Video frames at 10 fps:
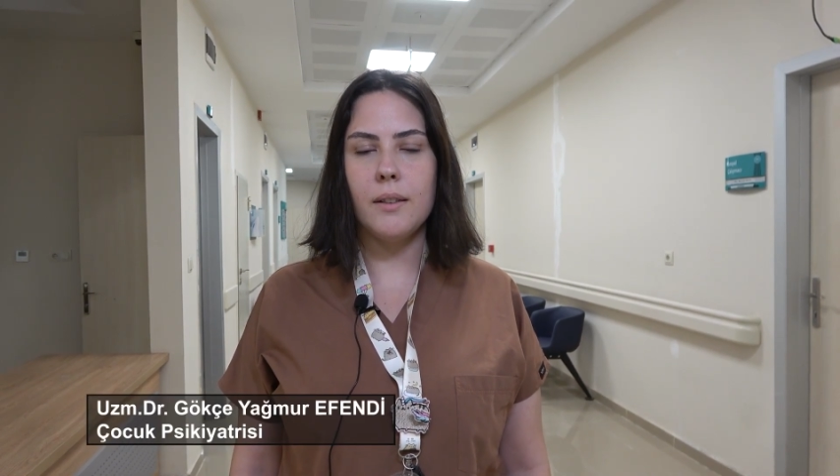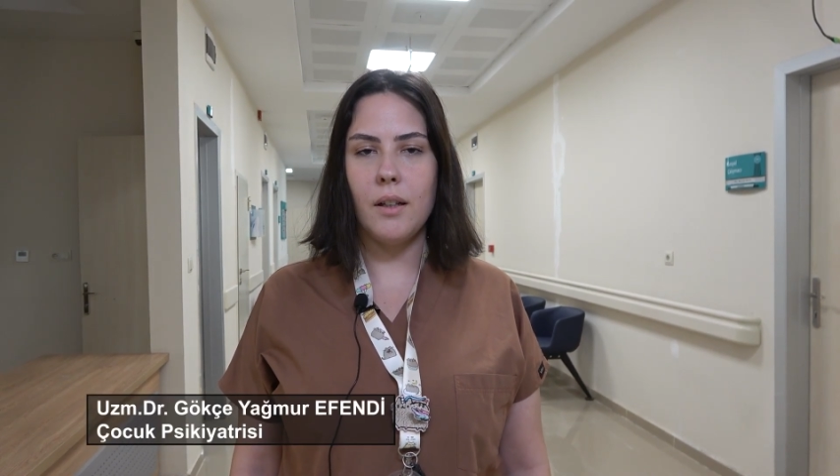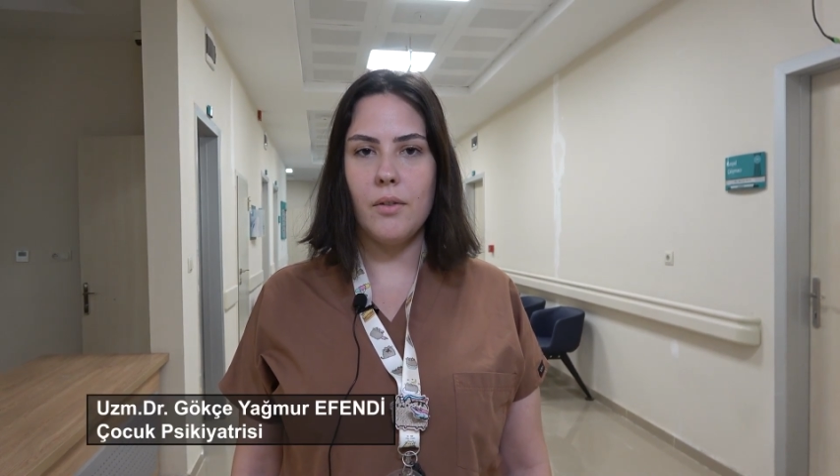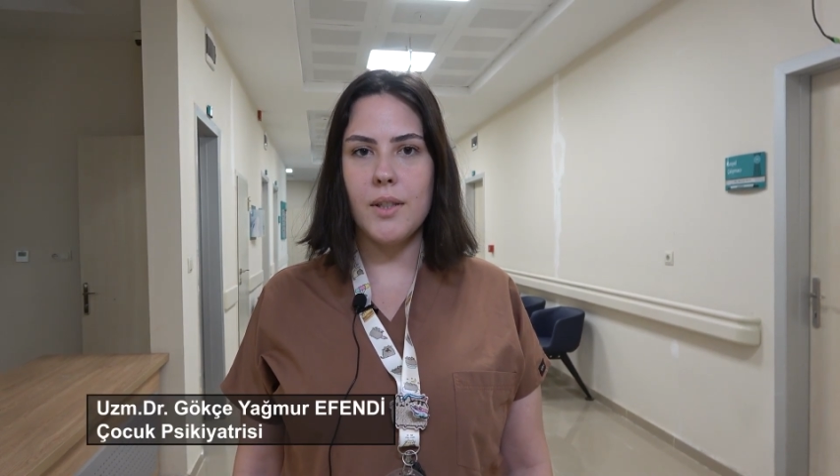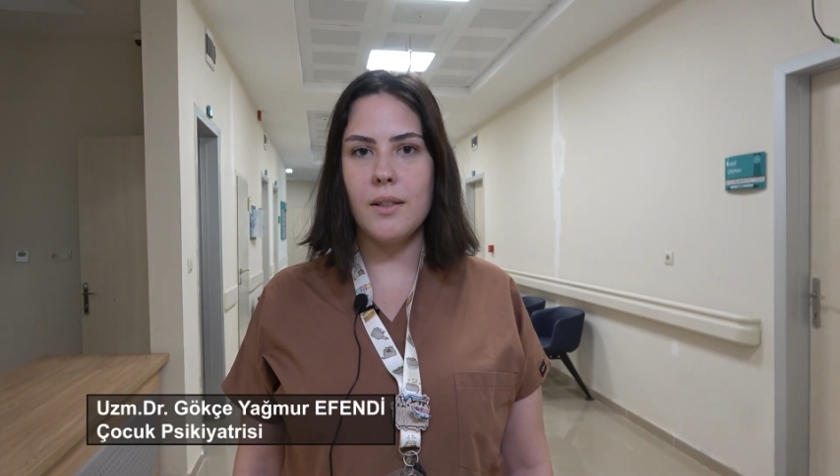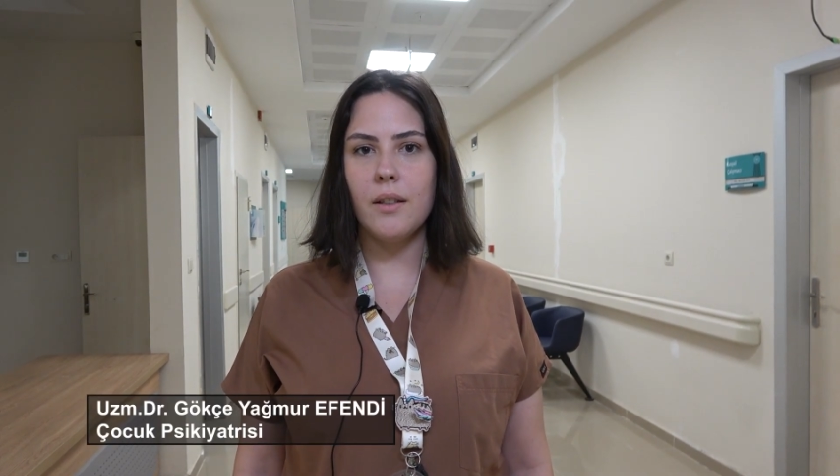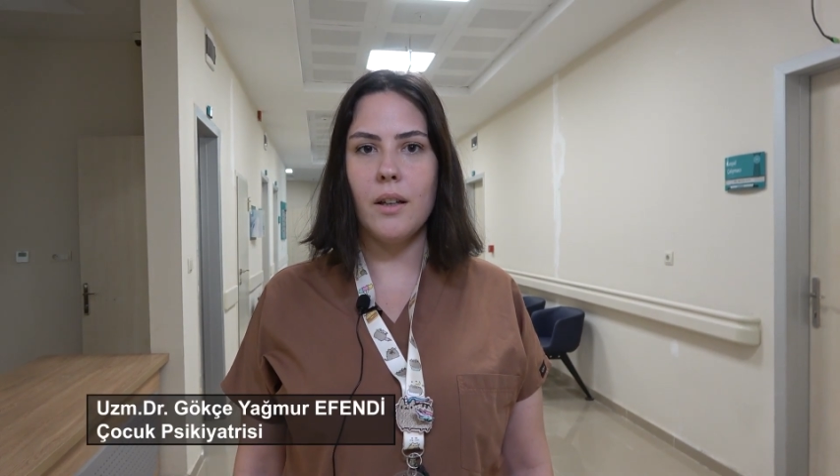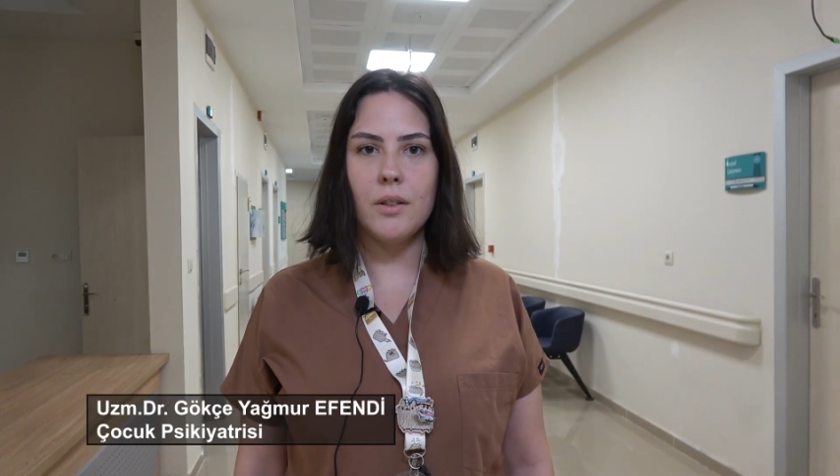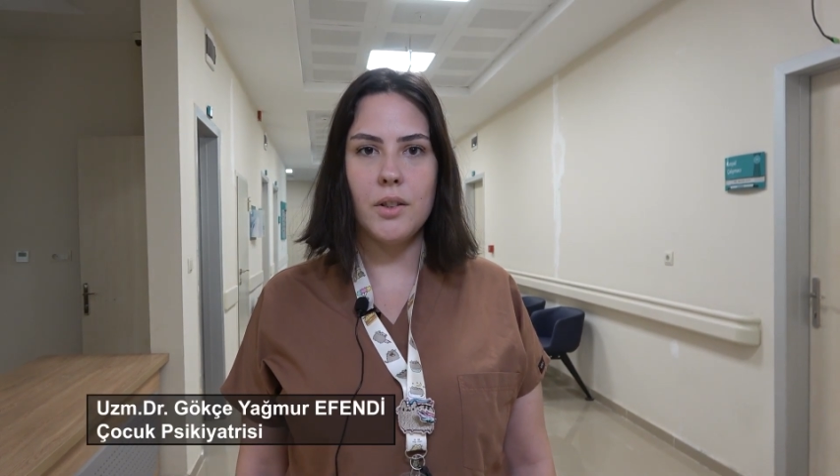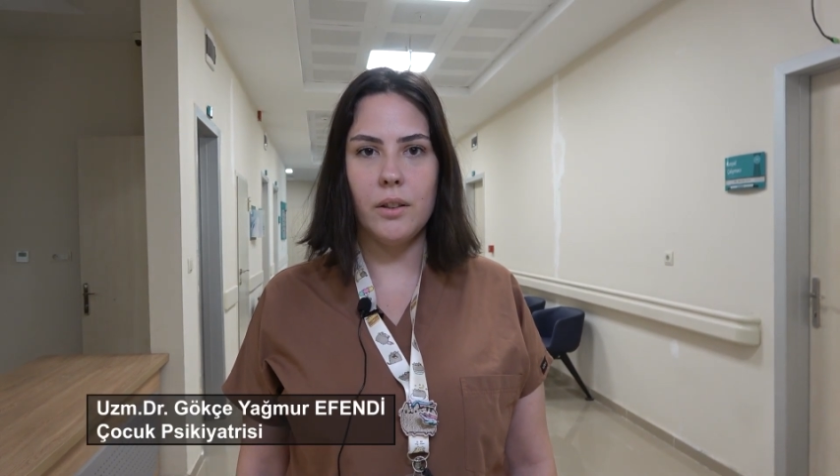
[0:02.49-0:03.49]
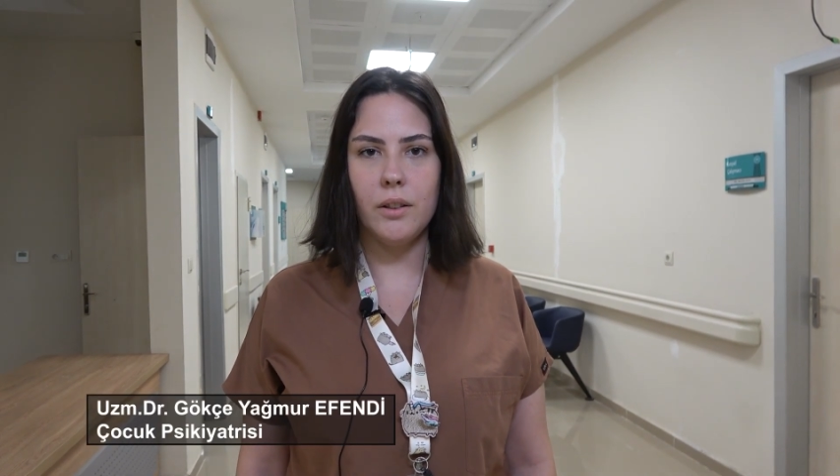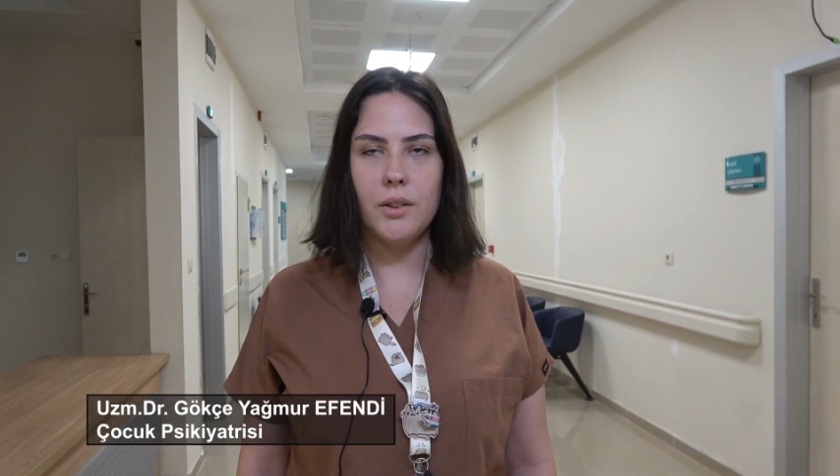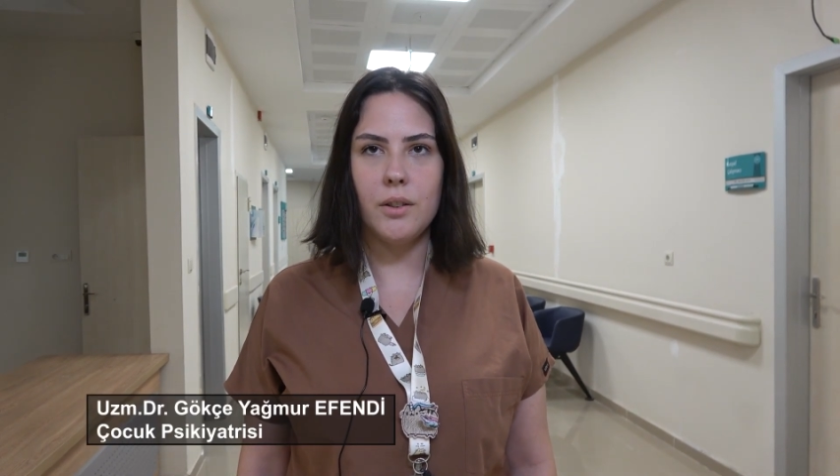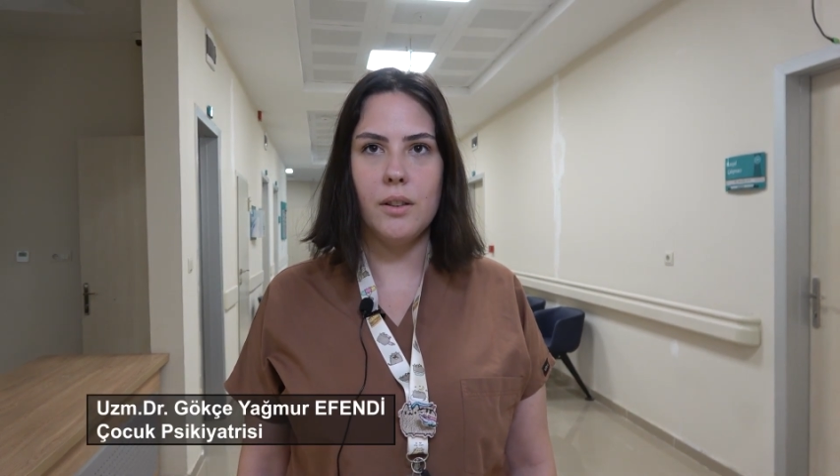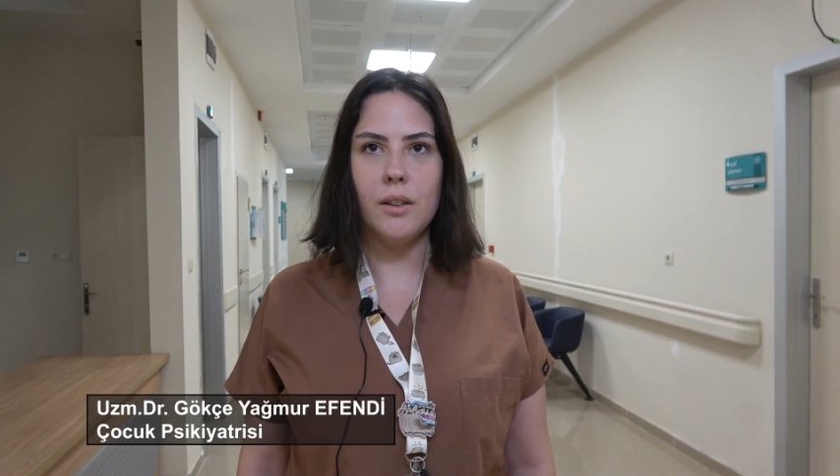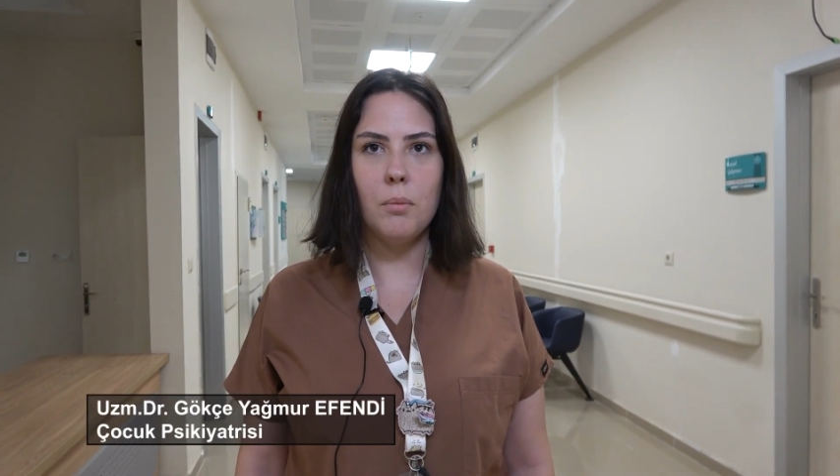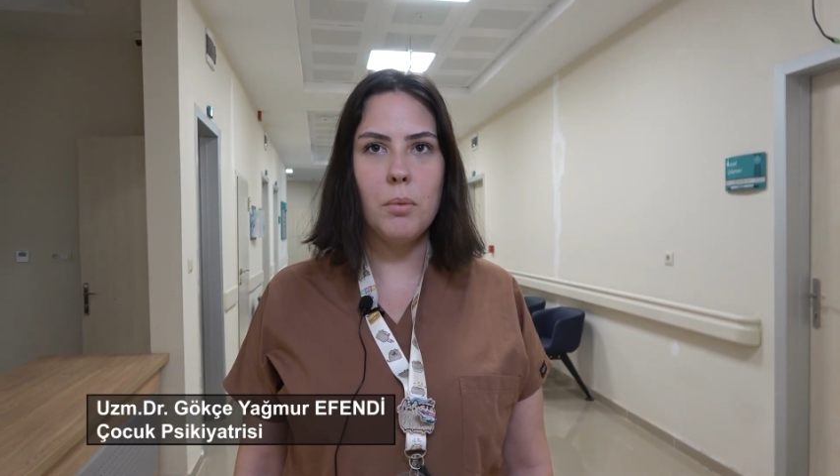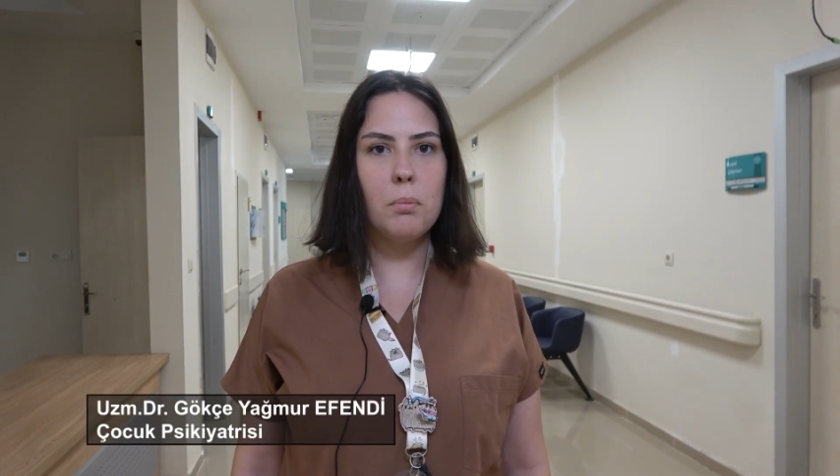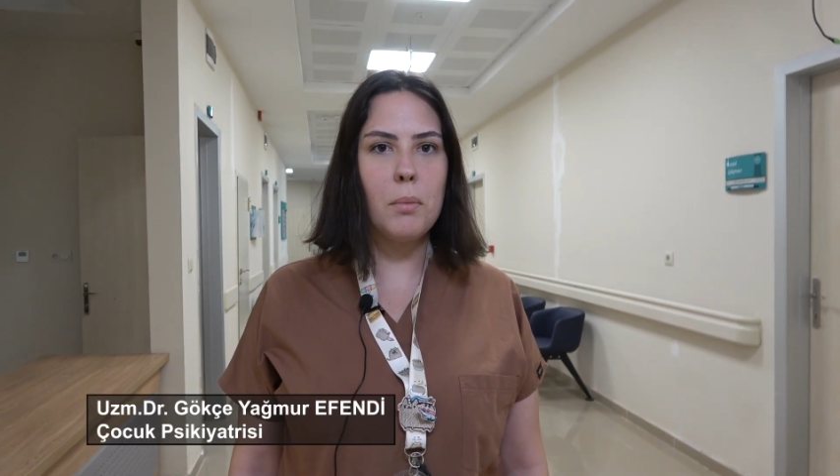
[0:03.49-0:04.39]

tedavisinin gerçekleştirildiği